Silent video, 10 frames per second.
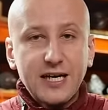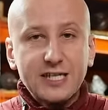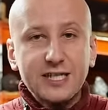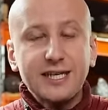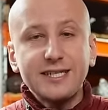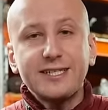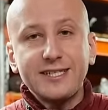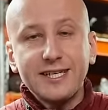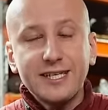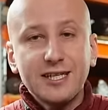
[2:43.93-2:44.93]
Также тратят
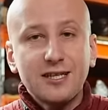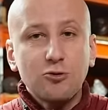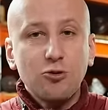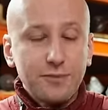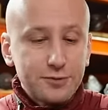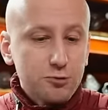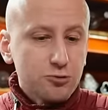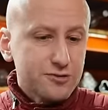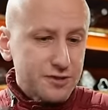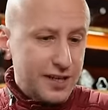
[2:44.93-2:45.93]
деньги на дорогое
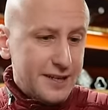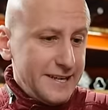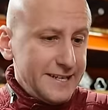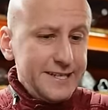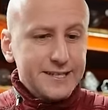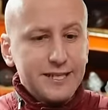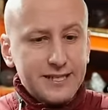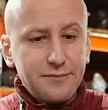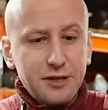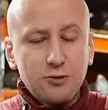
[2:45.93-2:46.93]
обслуживание и на
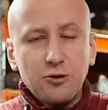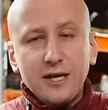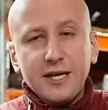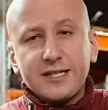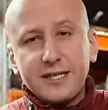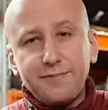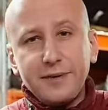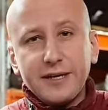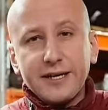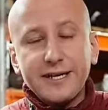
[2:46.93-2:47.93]
замену
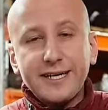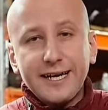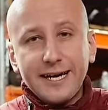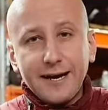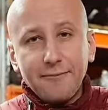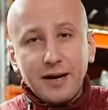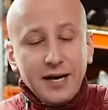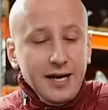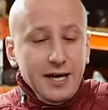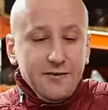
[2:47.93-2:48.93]
цепи ГРМ.
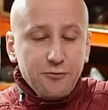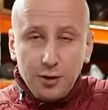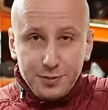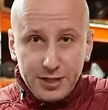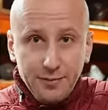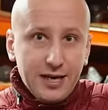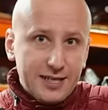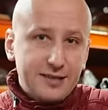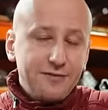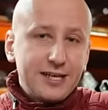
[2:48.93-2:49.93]
В общем,
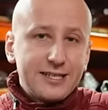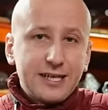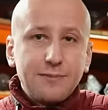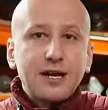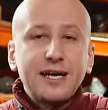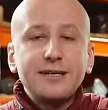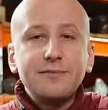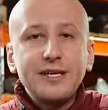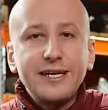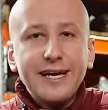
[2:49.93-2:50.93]
к двигателям ранним
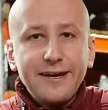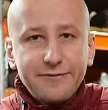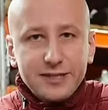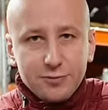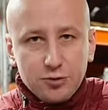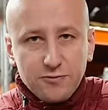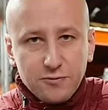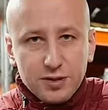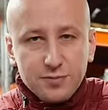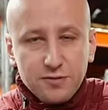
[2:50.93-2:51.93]
и
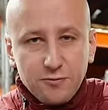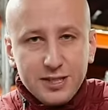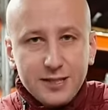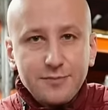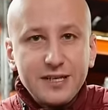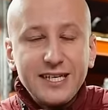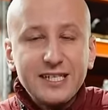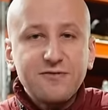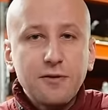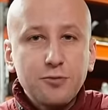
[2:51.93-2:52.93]
EA888
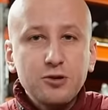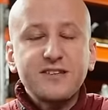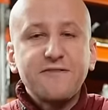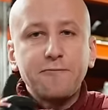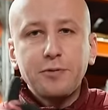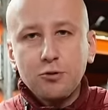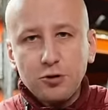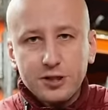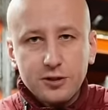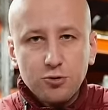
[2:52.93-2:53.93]
есть вопросы
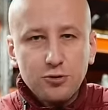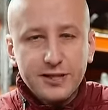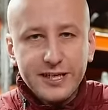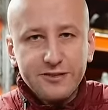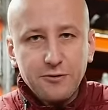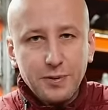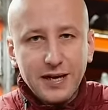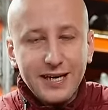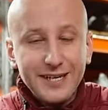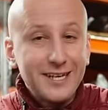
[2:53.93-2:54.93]
вплоть до третьего
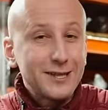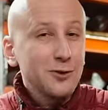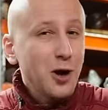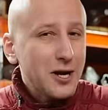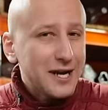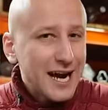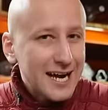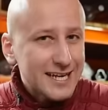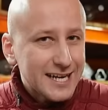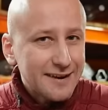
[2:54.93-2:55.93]
поколения. Но,
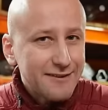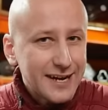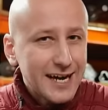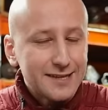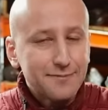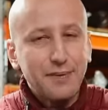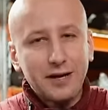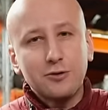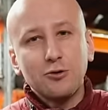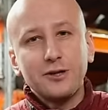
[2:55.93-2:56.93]
как говорят
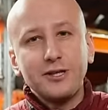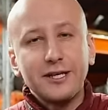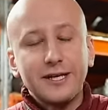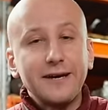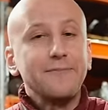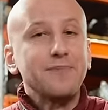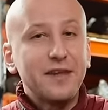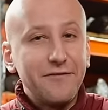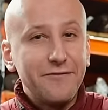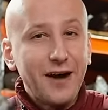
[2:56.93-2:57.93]
поклонники,
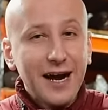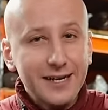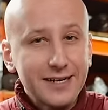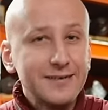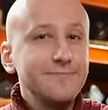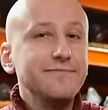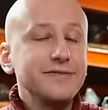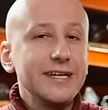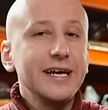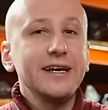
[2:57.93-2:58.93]
ВАК
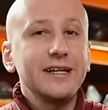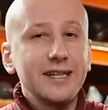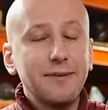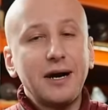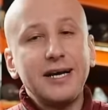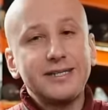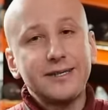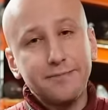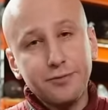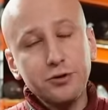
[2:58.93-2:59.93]
не
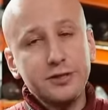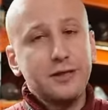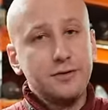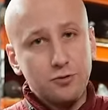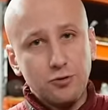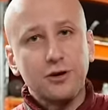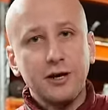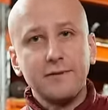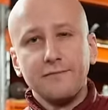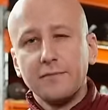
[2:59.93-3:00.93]
ломается, просто
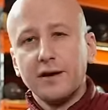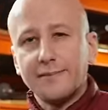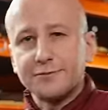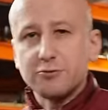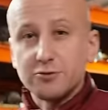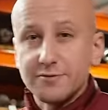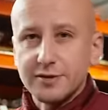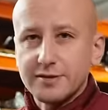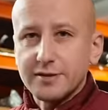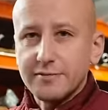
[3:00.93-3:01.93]
дорого
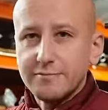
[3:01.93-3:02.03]
обслуживается.